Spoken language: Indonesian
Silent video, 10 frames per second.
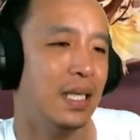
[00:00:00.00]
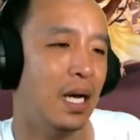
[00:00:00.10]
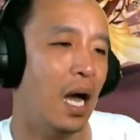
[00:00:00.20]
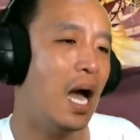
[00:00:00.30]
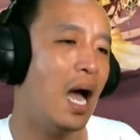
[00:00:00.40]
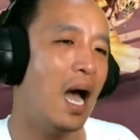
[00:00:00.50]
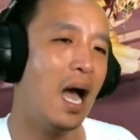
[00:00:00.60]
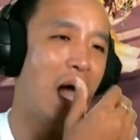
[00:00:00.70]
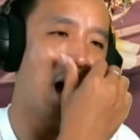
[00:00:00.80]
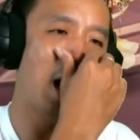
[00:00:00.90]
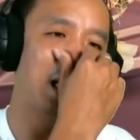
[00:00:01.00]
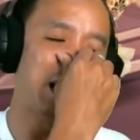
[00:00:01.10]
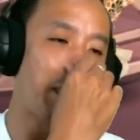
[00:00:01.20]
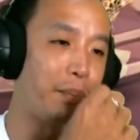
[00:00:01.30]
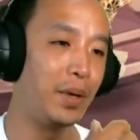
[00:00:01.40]
Ha,
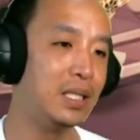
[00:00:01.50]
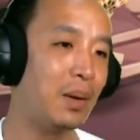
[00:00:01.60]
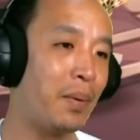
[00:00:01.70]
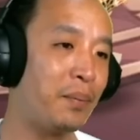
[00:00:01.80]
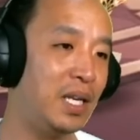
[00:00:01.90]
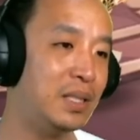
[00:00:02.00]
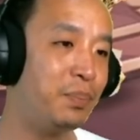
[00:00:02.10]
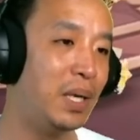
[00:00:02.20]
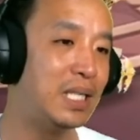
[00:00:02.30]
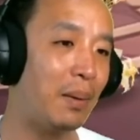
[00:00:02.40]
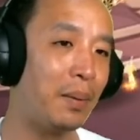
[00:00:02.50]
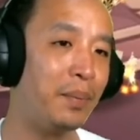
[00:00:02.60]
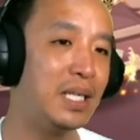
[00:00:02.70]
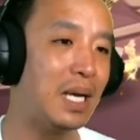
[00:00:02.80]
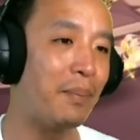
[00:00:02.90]
siapa pilih? Siapa pilih? Pilih siapa?
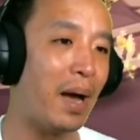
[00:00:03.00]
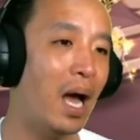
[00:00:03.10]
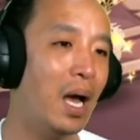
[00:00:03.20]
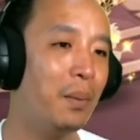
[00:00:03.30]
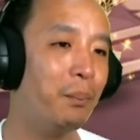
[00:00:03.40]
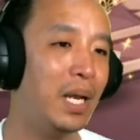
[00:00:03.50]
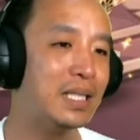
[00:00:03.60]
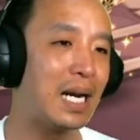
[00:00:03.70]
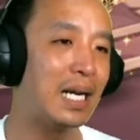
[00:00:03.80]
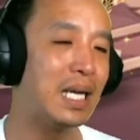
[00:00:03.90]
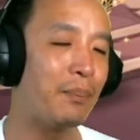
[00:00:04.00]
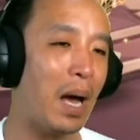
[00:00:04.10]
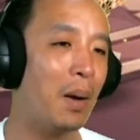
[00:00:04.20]
Pilih siapa? Pilih serang siapa?